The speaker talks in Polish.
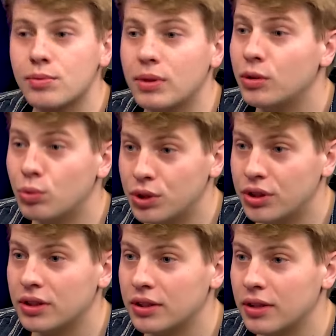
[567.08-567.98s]
byli
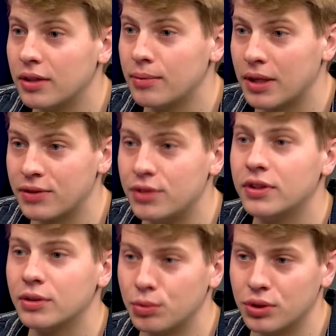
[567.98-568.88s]
głusi
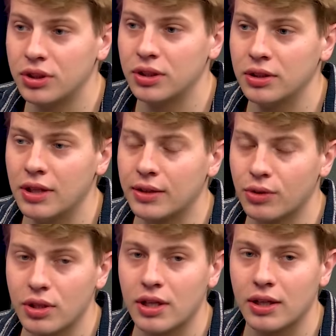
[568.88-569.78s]
prawdziwie głusi.
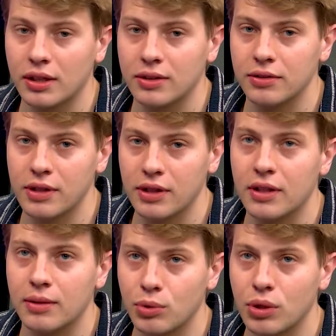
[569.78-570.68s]
Aktorka e,
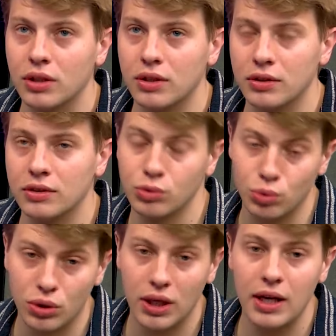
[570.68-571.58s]
jedna była e,
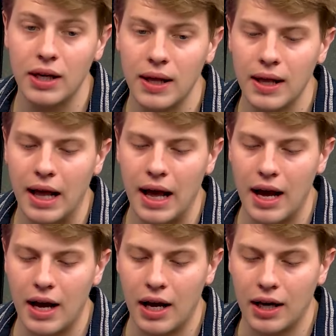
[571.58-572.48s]
głucha,
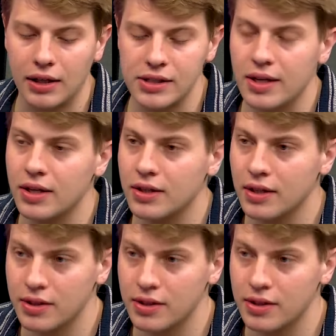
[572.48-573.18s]
a jej